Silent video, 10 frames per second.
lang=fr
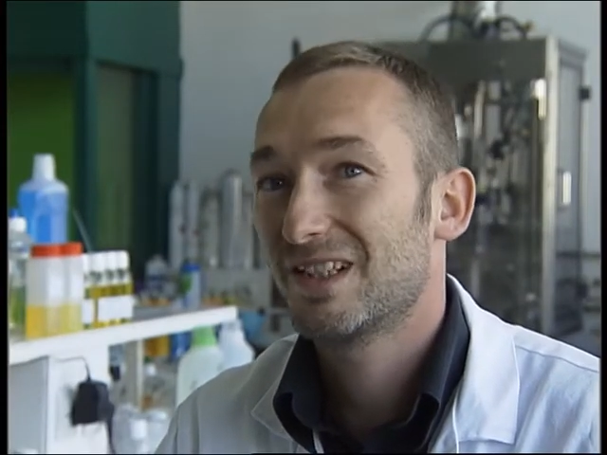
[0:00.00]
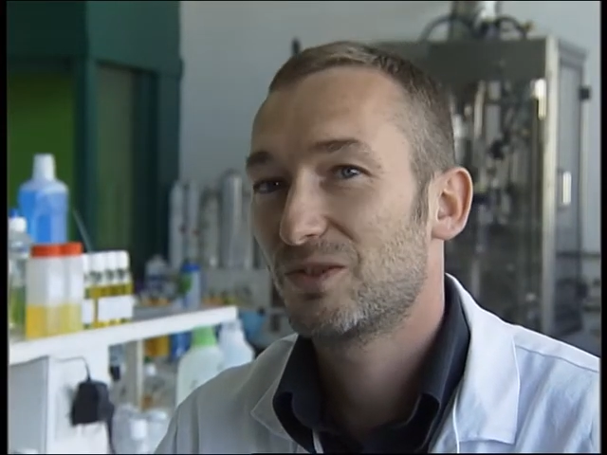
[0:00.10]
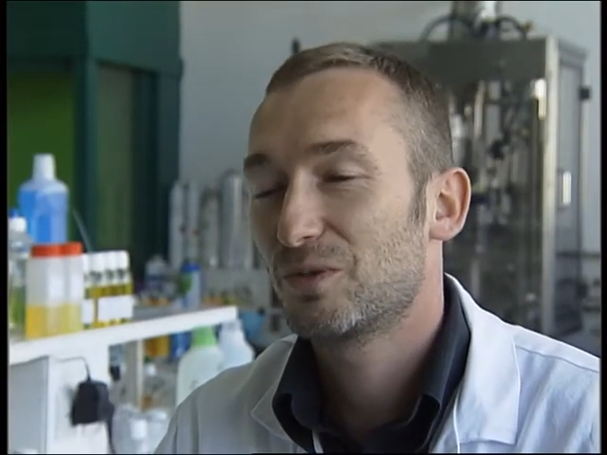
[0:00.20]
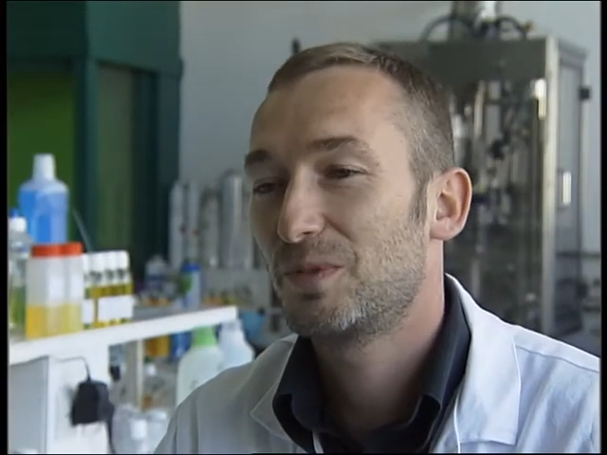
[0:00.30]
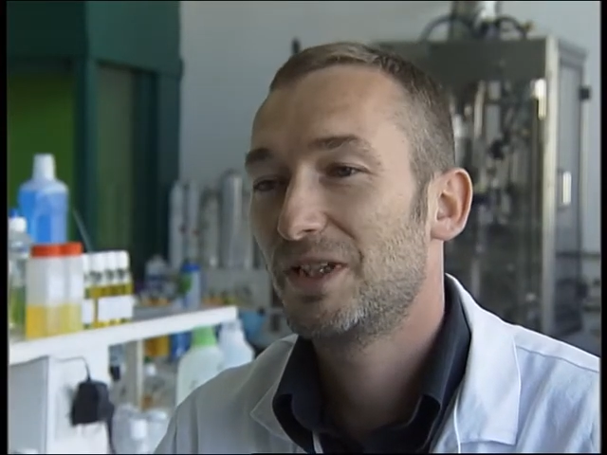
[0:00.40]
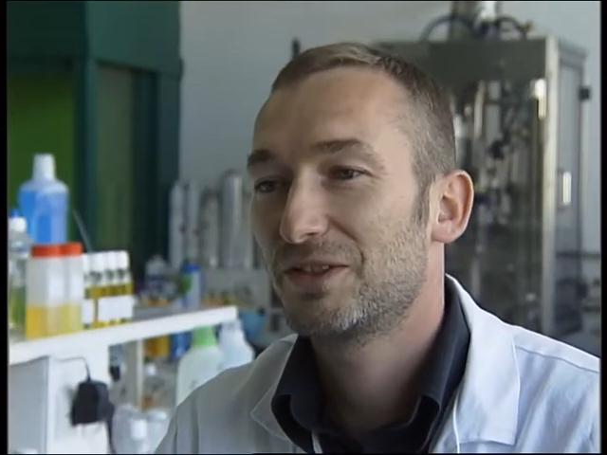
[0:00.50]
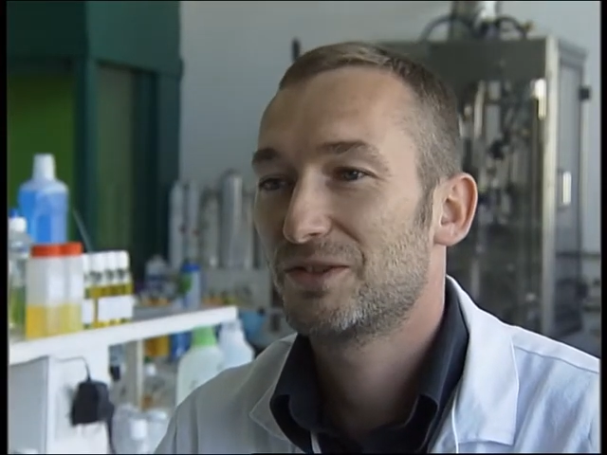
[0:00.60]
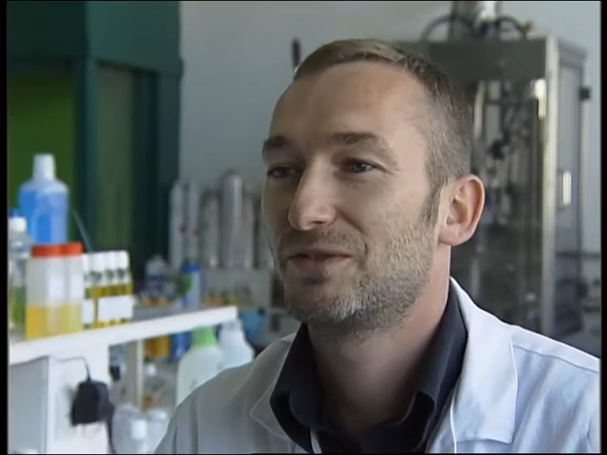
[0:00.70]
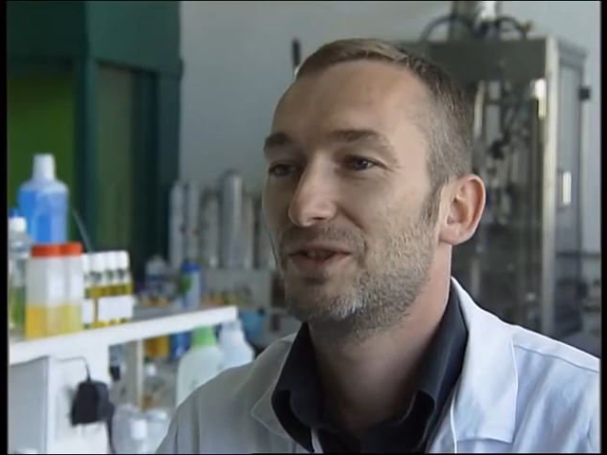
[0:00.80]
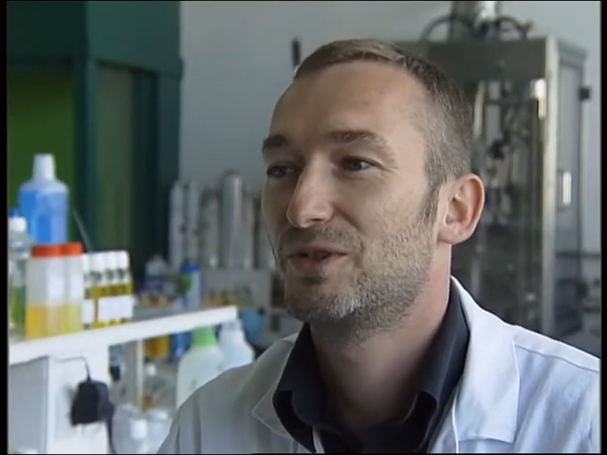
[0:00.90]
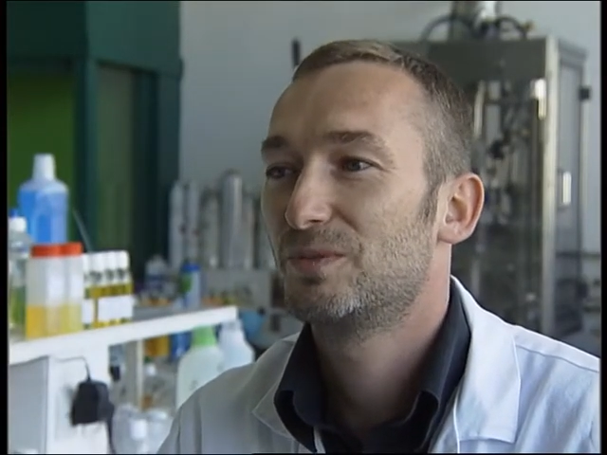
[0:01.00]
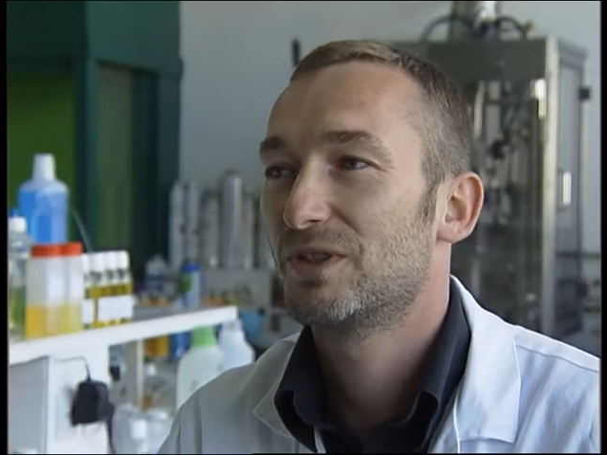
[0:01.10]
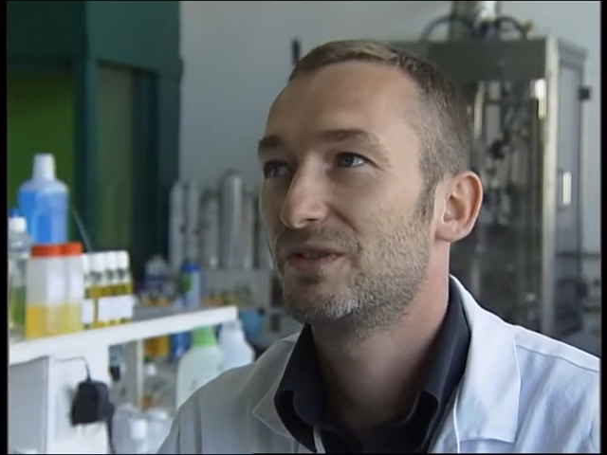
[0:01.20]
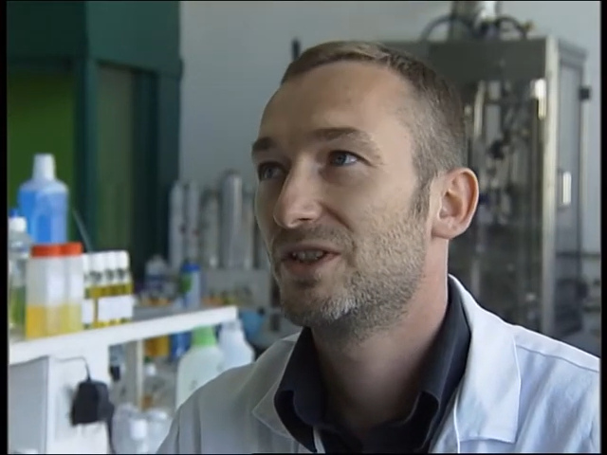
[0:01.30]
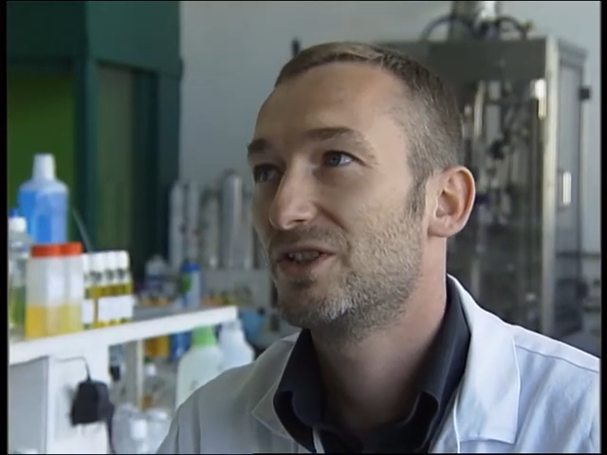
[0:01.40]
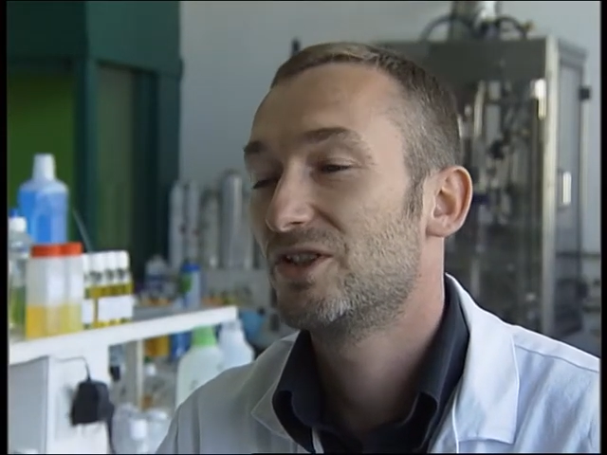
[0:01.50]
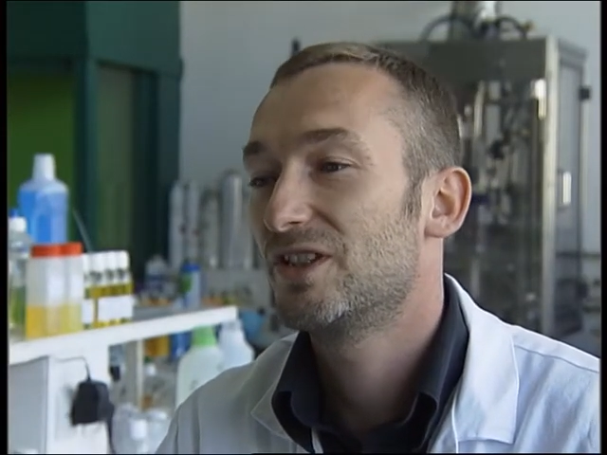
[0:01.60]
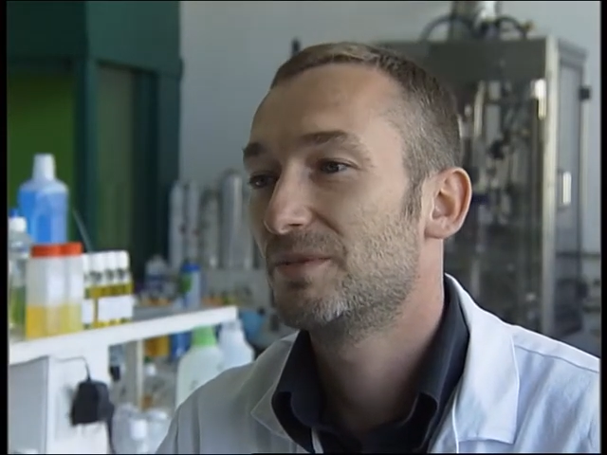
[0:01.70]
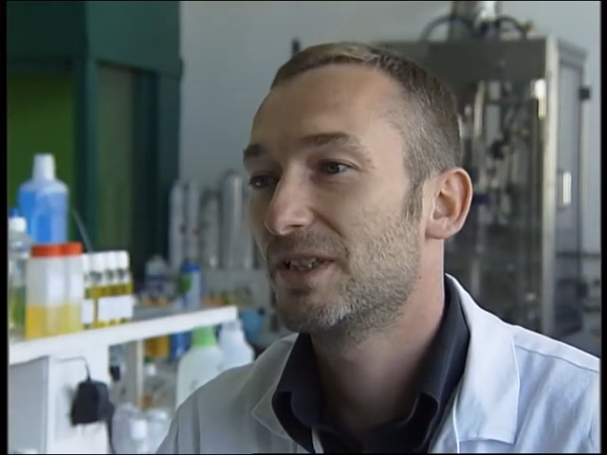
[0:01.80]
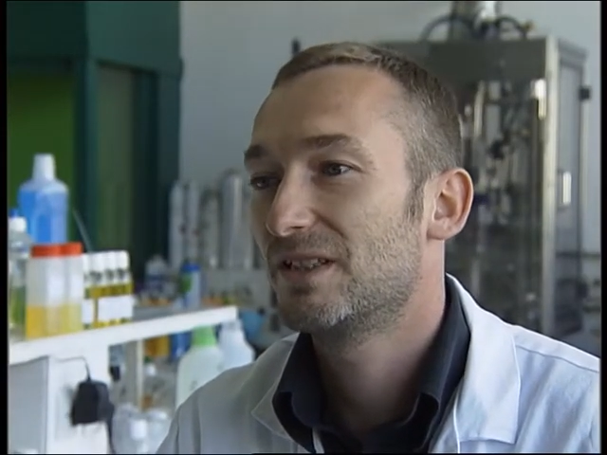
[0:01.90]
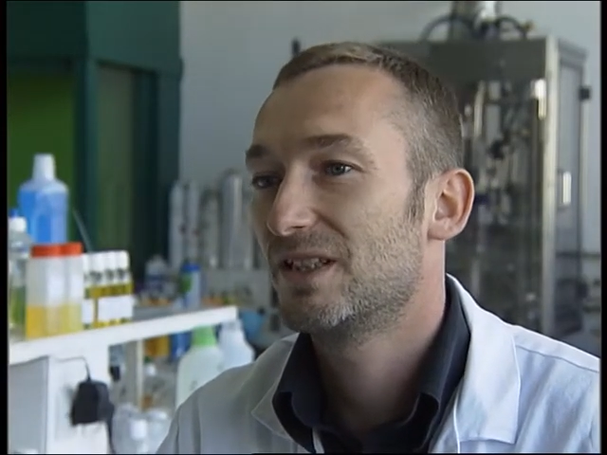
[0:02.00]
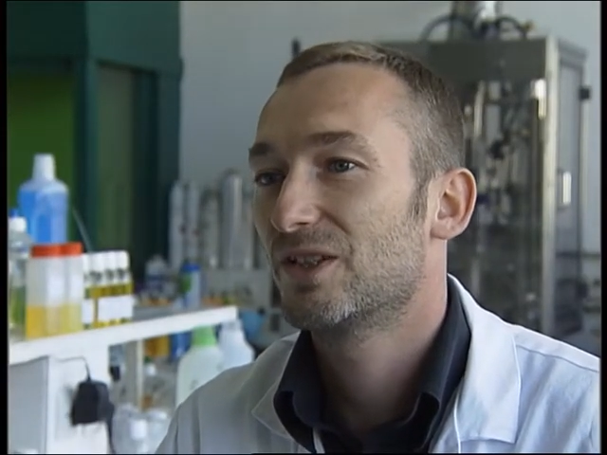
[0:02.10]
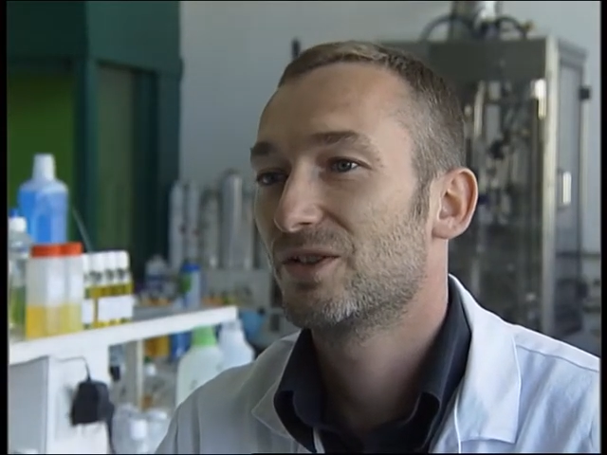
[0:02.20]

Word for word: complexe en fait de privilégier des matières